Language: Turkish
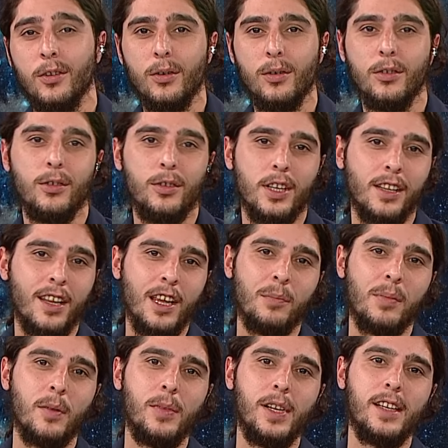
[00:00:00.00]
görünür ya da
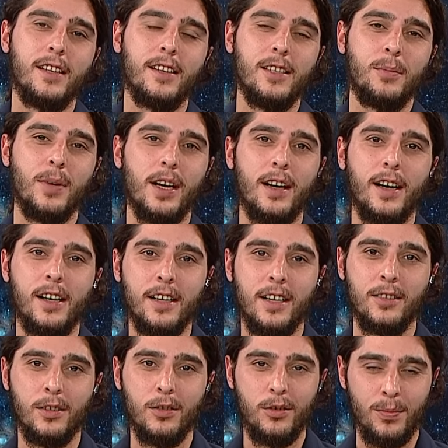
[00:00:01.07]
yapabildiğiniz bir
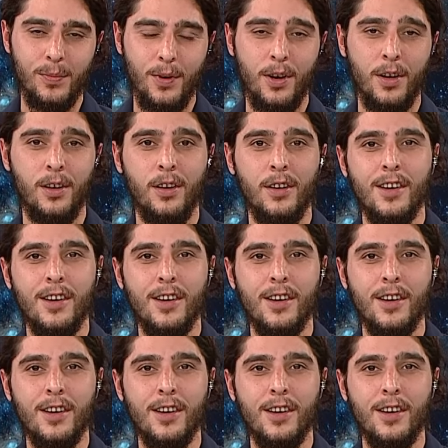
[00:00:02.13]
haline dönüşmüyor.